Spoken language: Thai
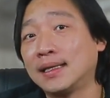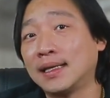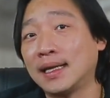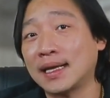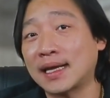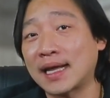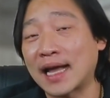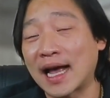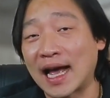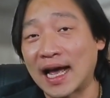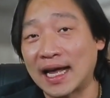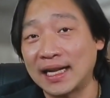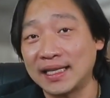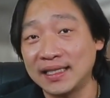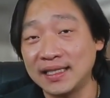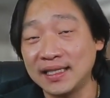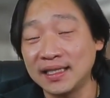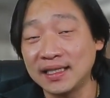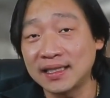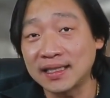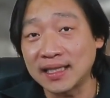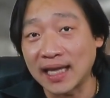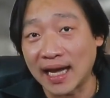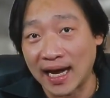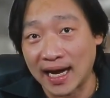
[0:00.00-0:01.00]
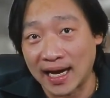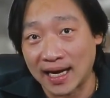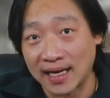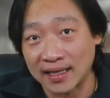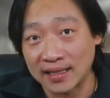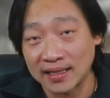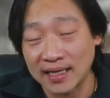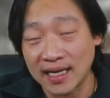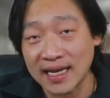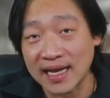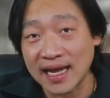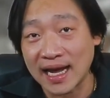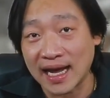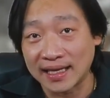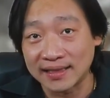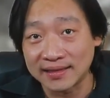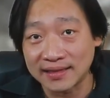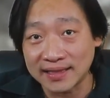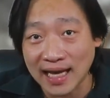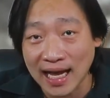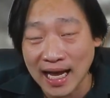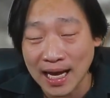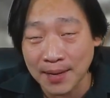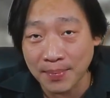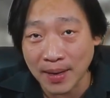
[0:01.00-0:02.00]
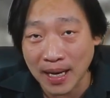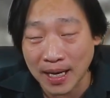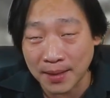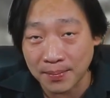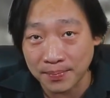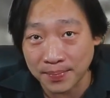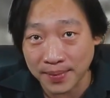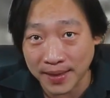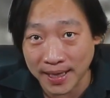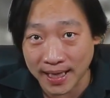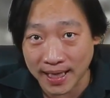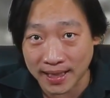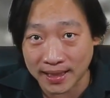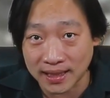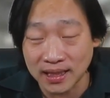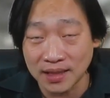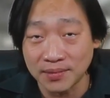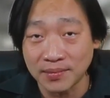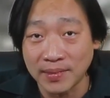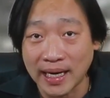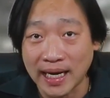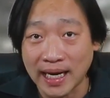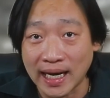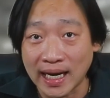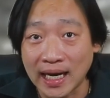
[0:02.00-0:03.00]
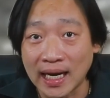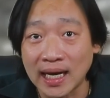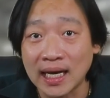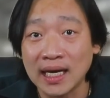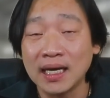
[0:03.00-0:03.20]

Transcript: ในการยึดถังในการสร้างแผ่นเพจขึ้นมา